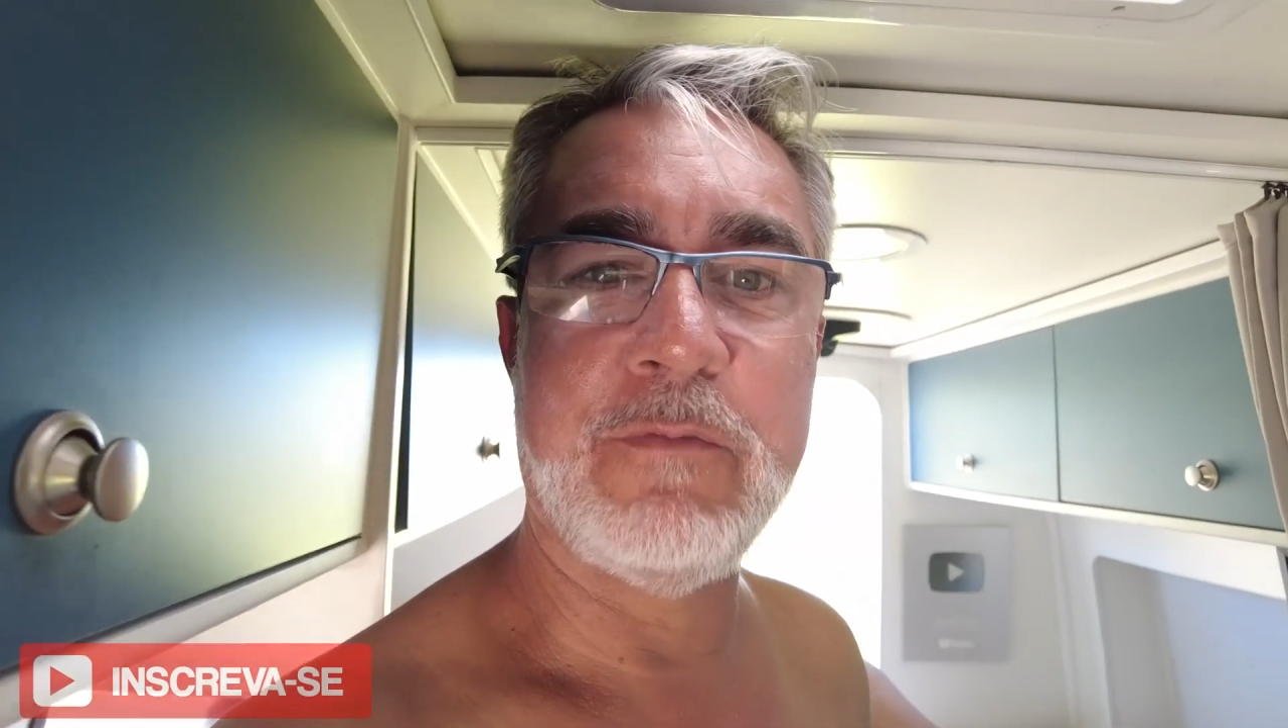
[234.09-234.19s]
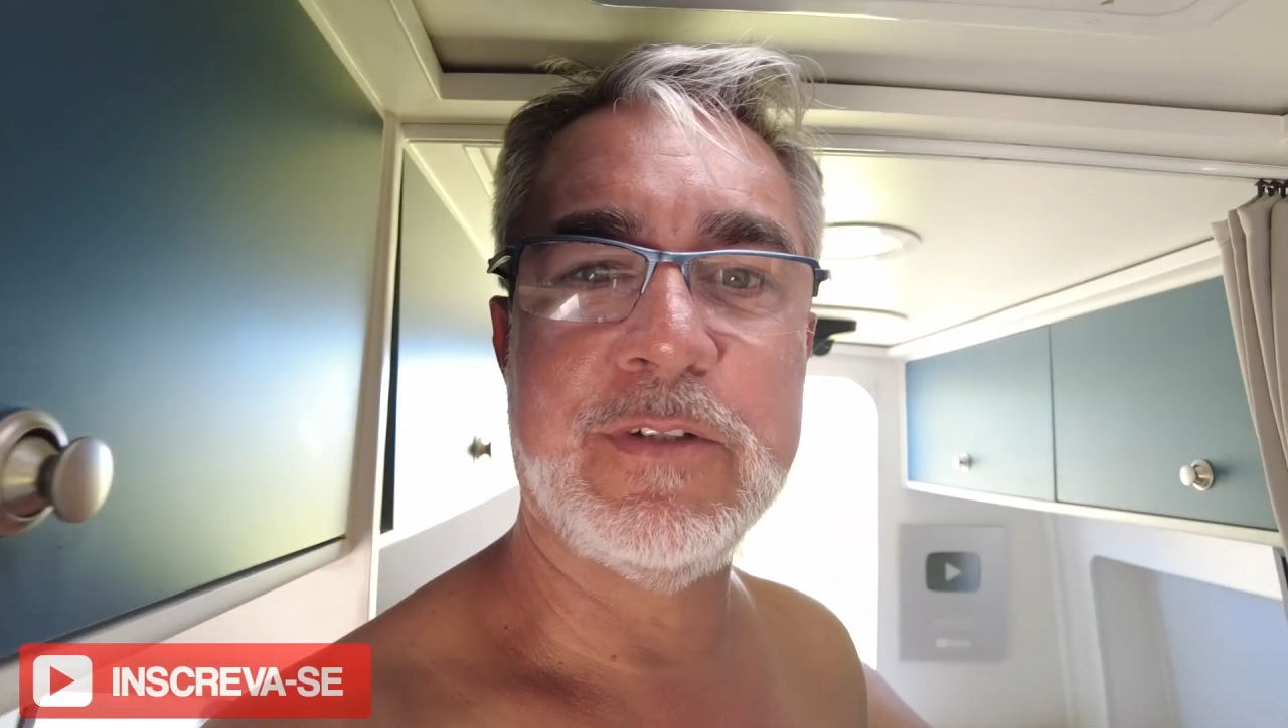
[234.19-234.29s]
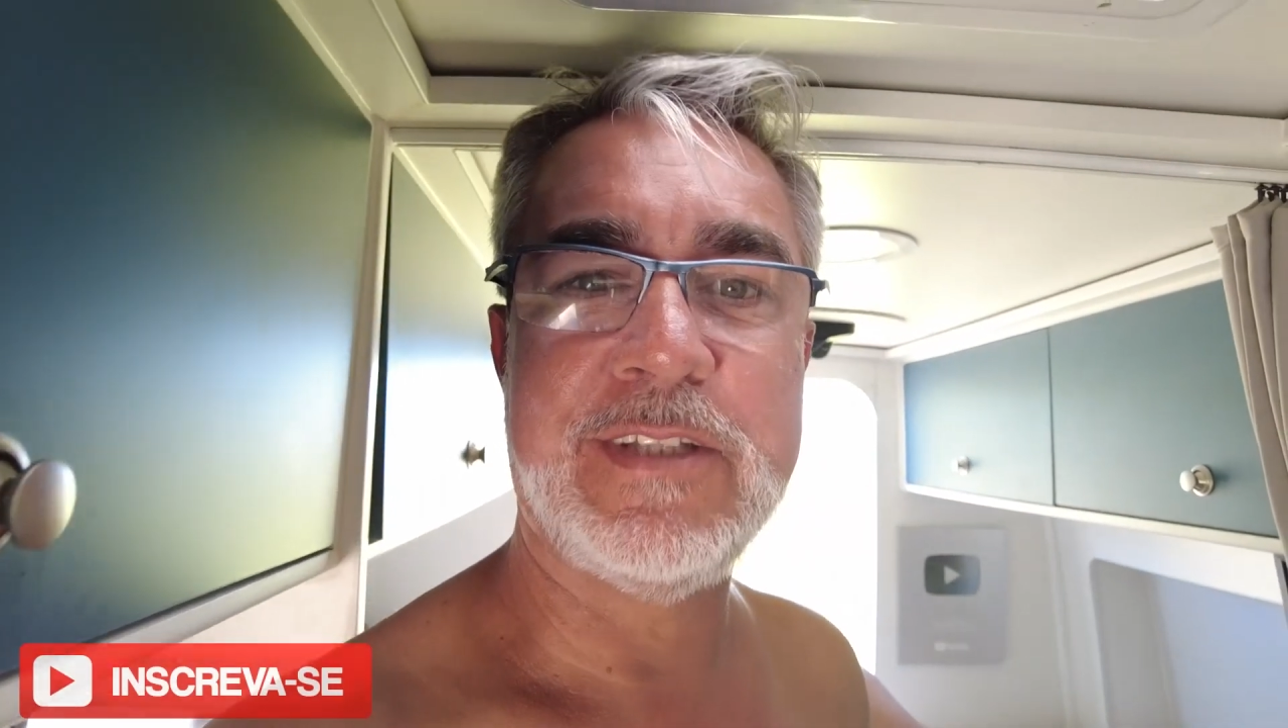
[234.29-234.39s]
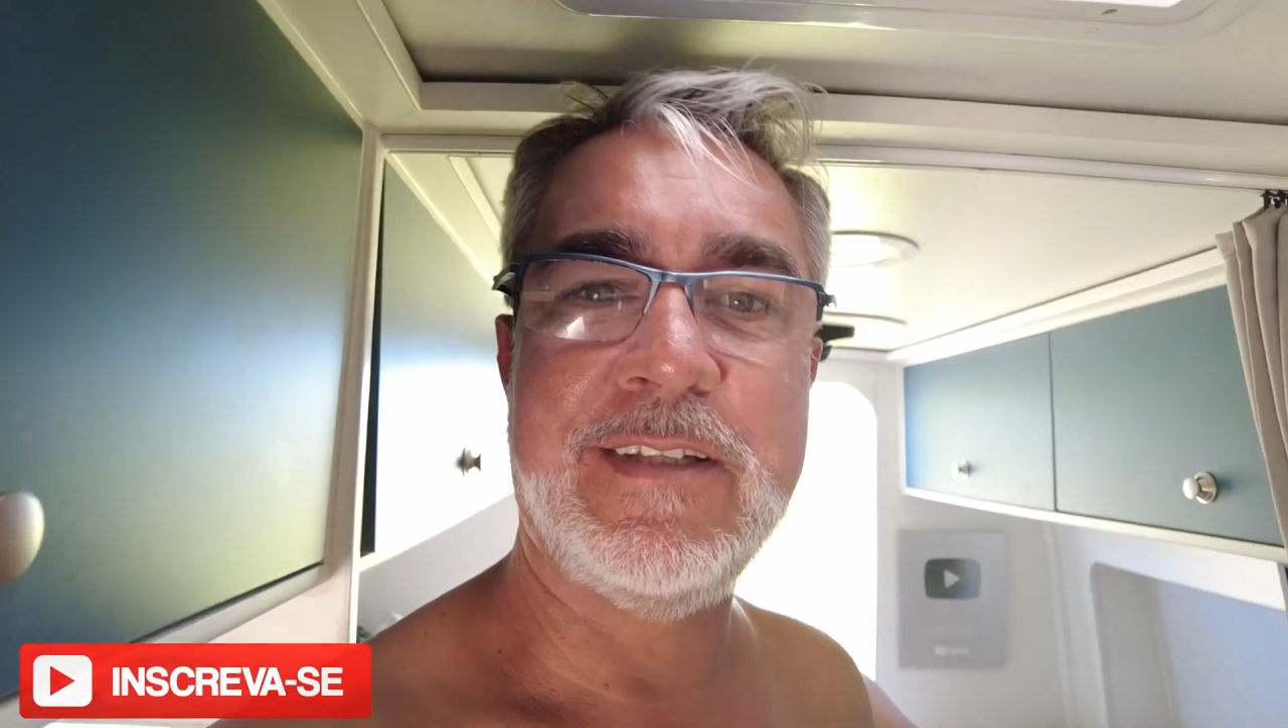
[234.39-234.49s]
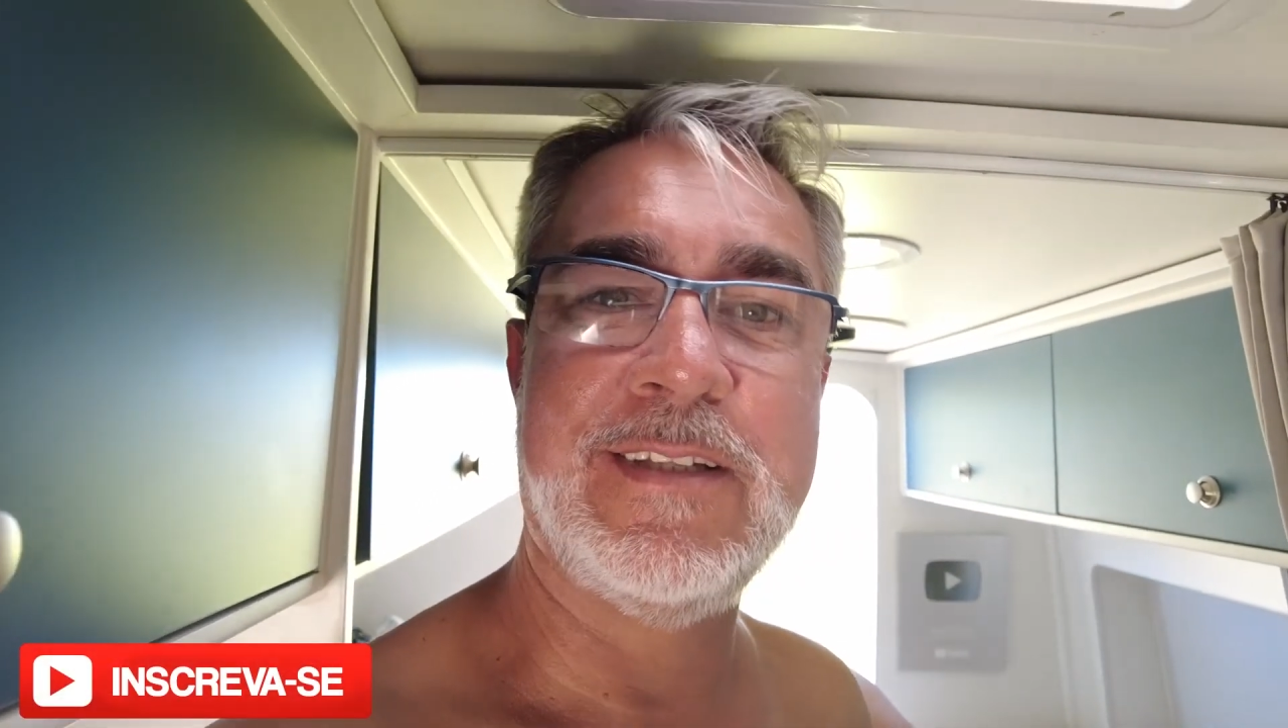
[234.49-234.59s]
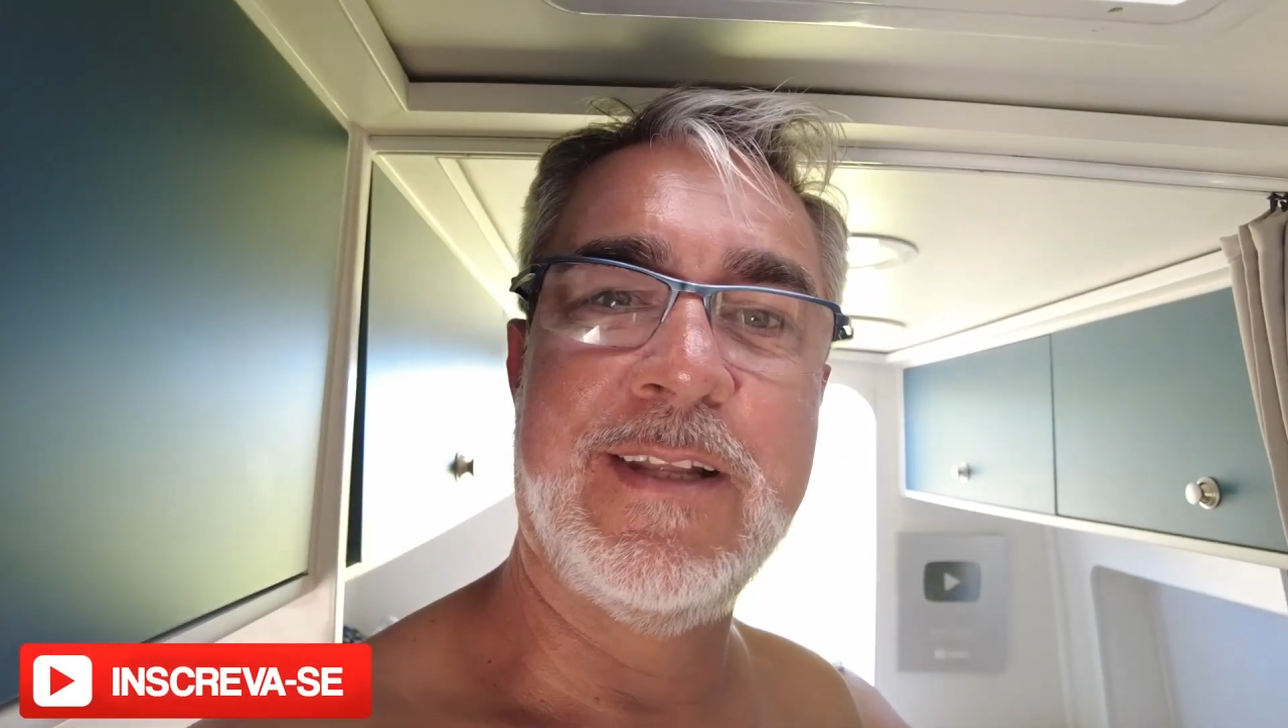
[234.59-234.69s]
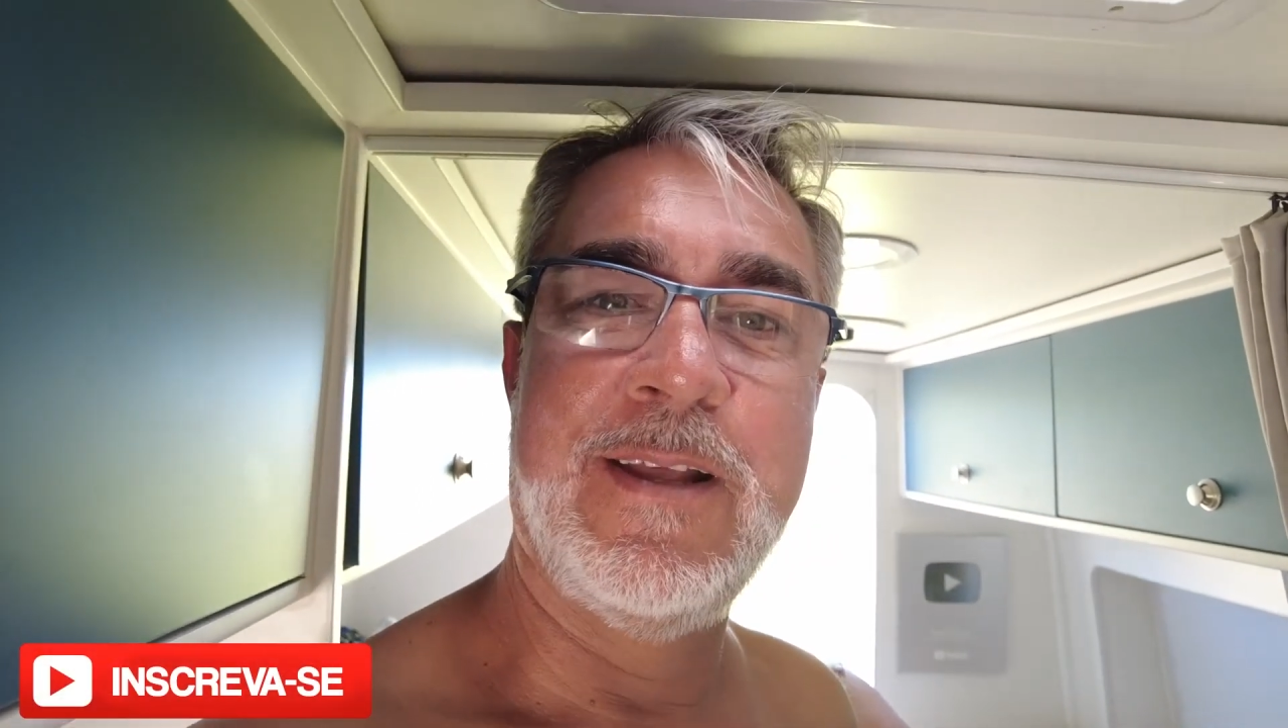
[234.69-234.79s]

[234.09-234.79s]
vocês.